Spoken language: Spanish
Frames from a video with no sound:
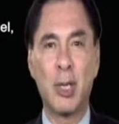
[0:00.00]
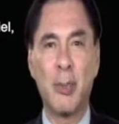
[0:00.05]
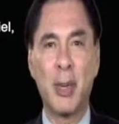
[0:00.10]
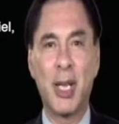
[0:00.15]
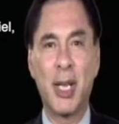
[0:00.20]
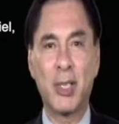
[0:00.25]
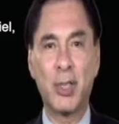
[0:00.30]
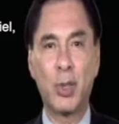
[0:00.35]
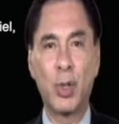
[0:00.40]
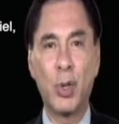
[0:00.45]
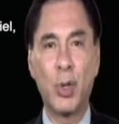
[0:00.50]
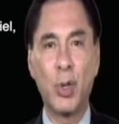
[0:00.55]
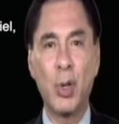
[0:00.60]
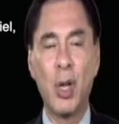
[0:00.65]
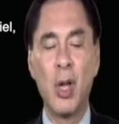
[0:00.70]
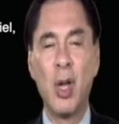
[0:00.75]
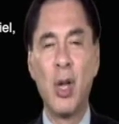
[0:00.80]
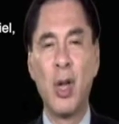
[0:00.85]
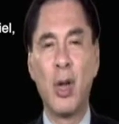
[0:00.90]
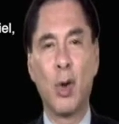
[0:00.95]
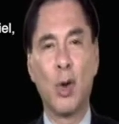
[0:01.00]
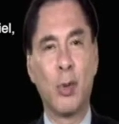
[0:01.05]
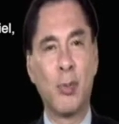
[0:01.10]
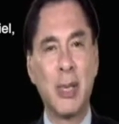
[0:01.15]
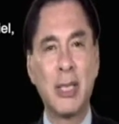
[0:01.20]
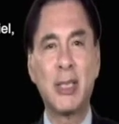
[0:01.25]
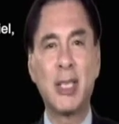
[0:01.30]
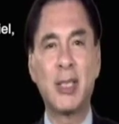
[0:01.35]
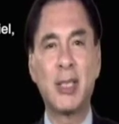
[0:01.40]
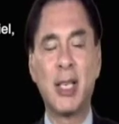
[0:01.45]
de migración con
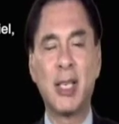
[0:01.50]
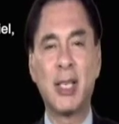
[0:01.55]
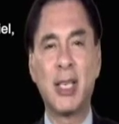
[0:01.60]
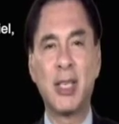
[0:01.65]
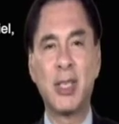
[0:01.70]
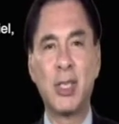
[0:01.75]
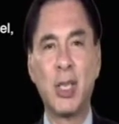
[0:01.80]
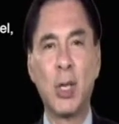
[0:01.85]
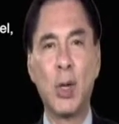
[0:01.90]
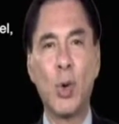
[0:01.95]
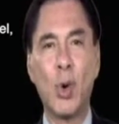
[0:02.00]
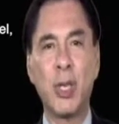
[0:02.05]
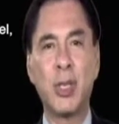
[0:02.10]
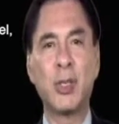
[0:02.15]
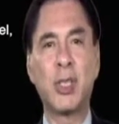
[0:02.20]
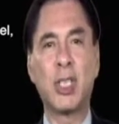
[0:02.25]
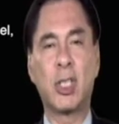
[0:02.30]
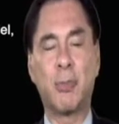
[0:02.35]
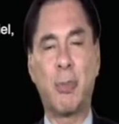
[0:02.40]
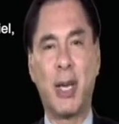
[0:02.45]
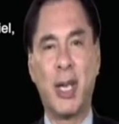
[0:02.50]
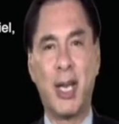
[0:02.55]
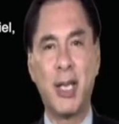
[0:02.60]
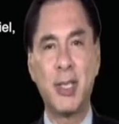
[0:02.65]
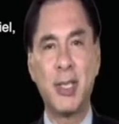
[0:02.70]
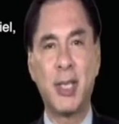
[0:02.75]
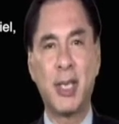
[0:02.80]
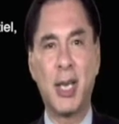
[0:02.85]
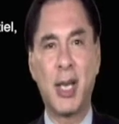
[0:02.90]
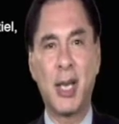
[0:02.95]
más de 35 años de
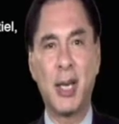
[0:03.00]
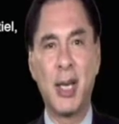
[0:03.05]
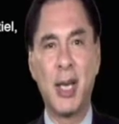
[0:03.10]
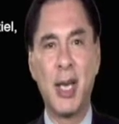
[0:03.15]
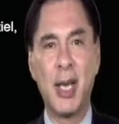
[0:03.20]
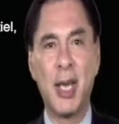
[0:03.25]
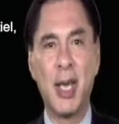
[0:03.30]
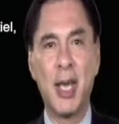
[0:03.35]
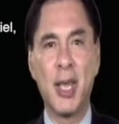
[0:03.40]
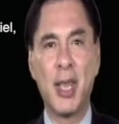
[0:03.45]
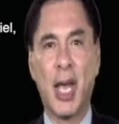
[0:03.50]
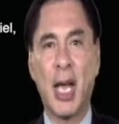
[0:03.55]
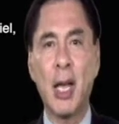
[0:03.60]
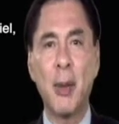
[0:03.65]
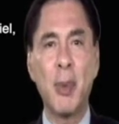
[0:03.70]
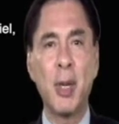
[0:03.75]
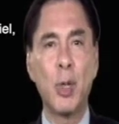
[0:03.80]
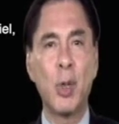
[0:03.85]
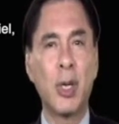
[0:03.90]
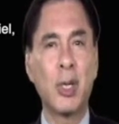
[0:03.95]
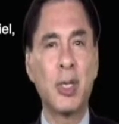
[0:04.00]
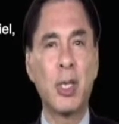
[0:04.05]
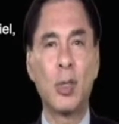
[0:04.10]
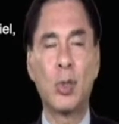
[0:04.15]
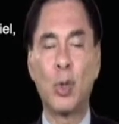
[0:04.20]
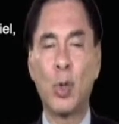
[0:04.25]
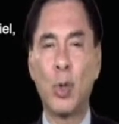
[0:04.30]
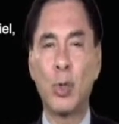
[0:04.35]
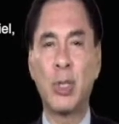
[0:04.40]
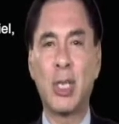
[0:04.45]
experiencia. Déjame ayudarte
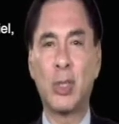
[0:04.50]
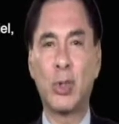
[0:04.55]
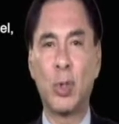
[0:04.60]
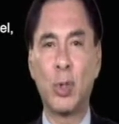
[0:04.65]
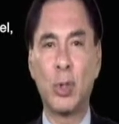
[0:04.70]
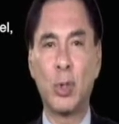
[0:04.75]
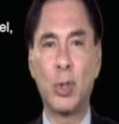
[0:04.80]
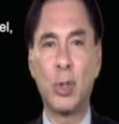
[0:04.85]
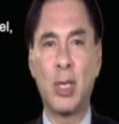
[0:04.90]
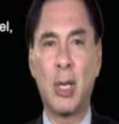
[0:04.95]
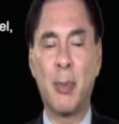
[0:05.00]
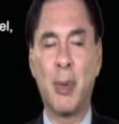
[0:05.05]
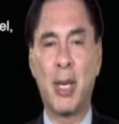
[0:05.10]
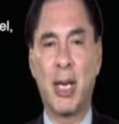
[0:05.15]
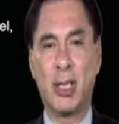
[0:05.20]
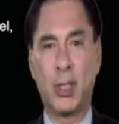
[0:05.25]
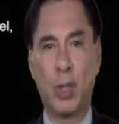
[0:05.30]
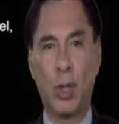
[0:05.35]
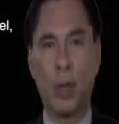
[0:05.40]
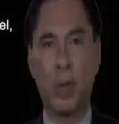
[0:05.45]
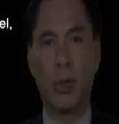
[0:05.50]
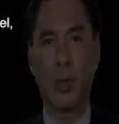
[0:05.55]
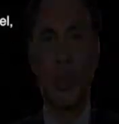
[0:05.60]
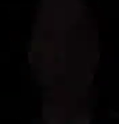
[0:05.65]
en todos los asuntos de migración.